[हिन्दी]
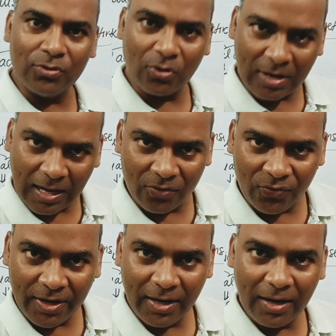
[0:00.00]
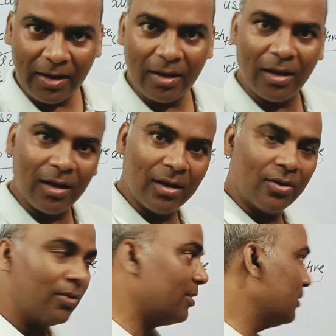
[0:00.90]
तो जो काफी
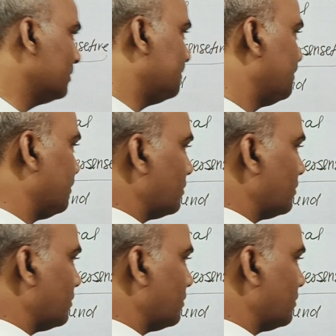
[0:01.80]
और